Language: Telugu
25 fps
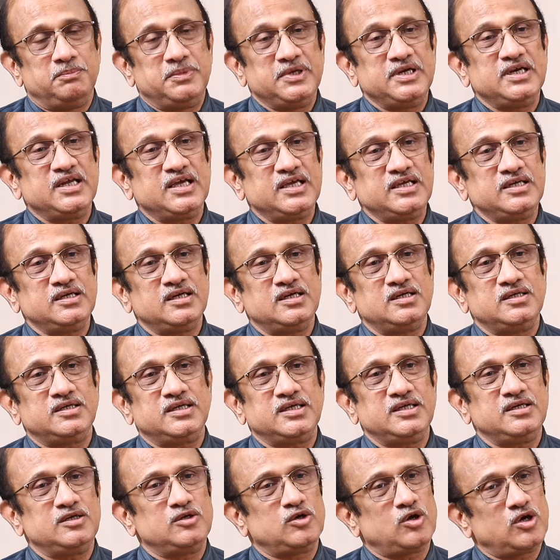బినైన్
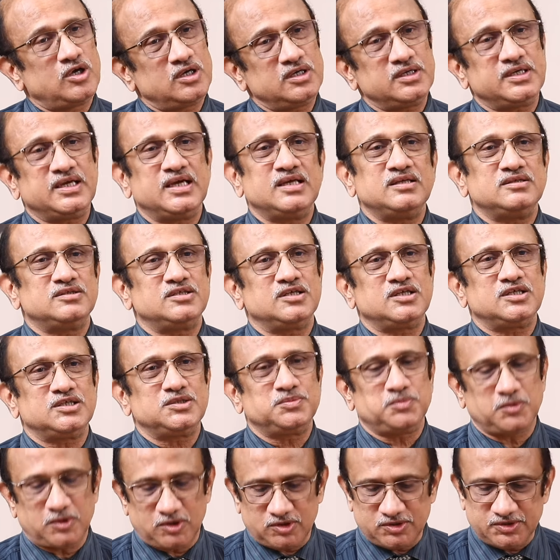అంటే నాన్ క్యాన్సరస్
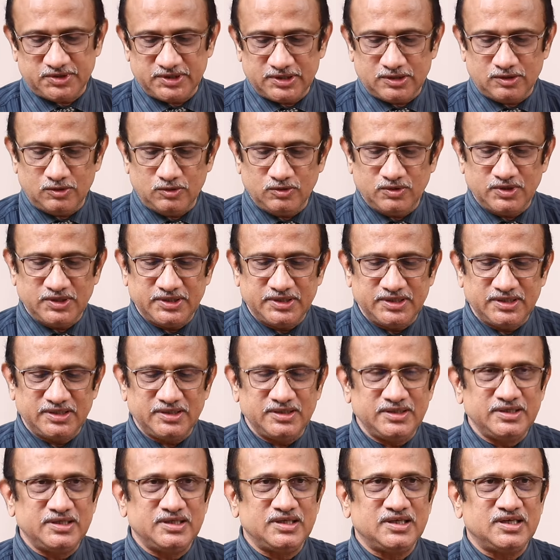ప్రోస్టేట్లో
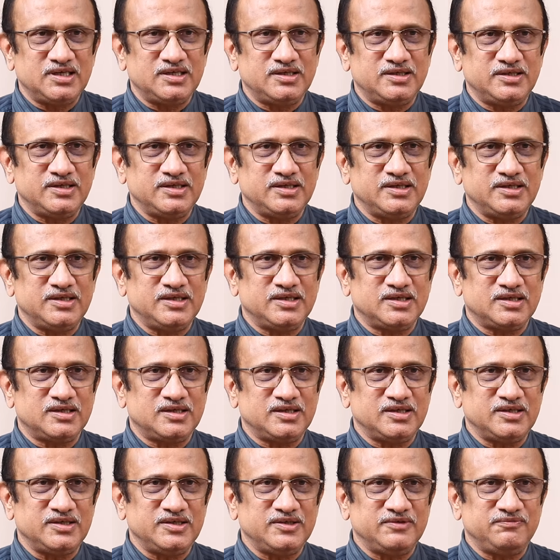ఇలాంటి ఇక్కడ
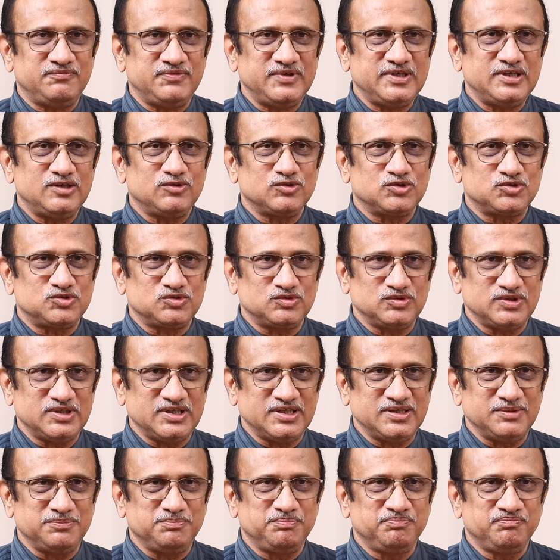ఈ ఫీల్ వస్తుంది
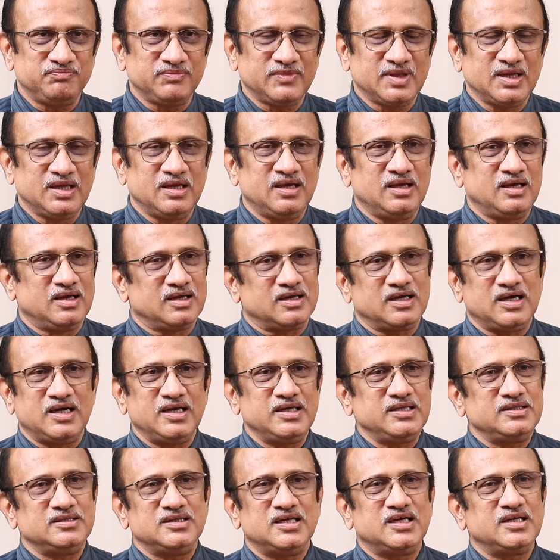
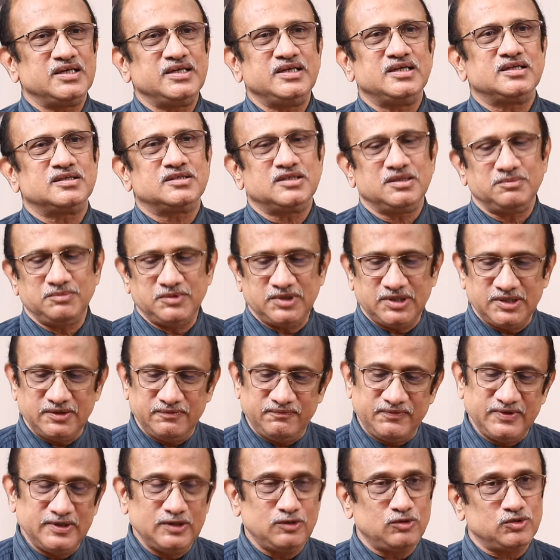కానీ దాని అర్థం ఈ
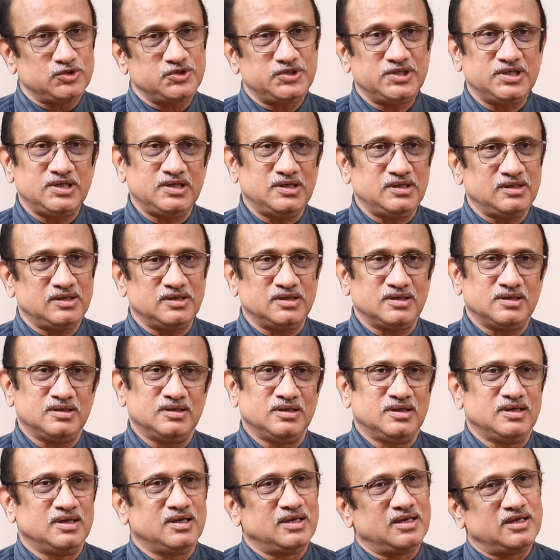ఫీల్ వచ్చినా
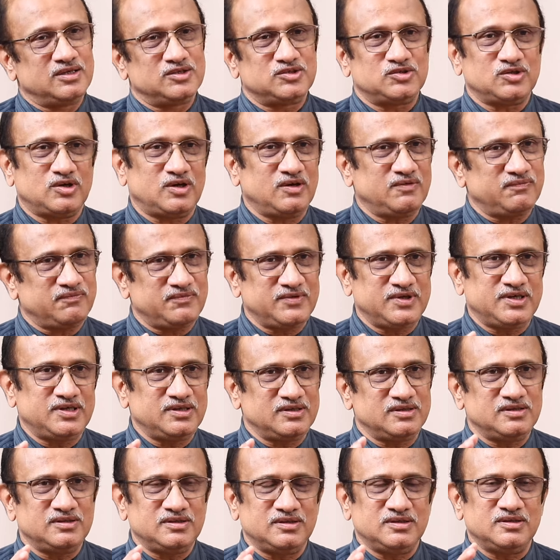సాఫ్ట్
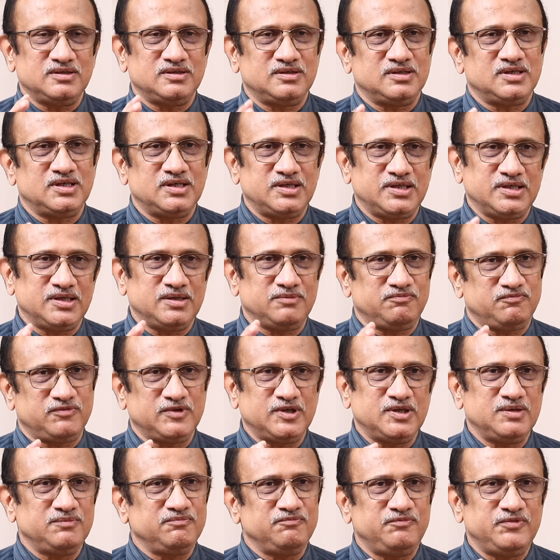అంటే
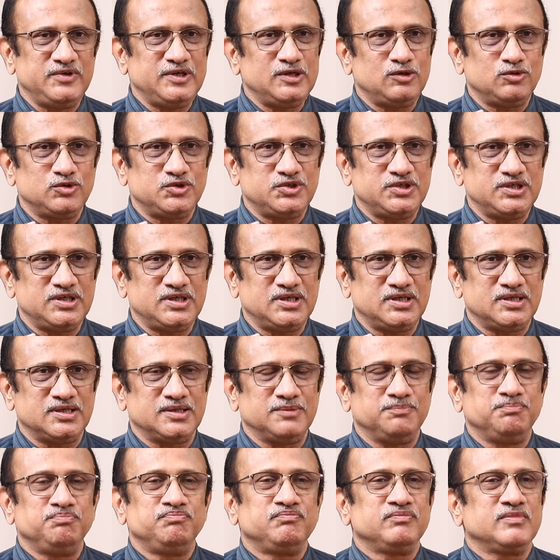ఫర్మ్ ఫీల్ వచ్చినా
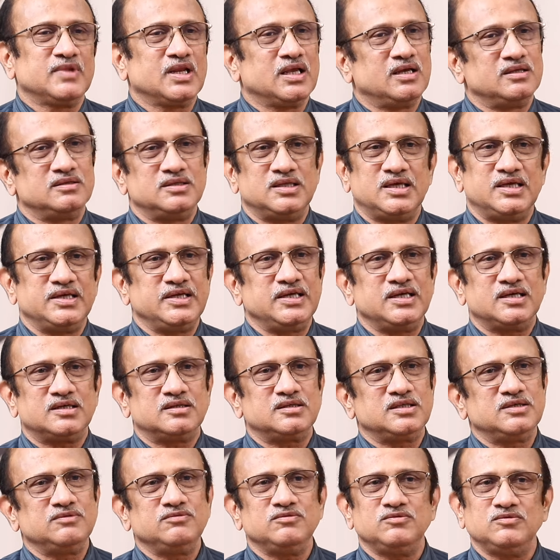దాని
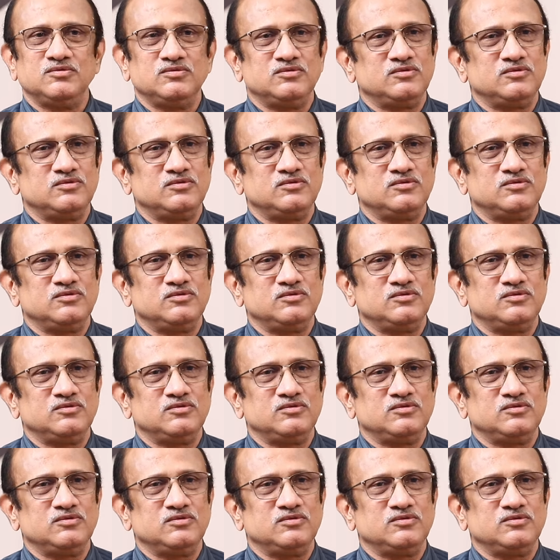అర్థం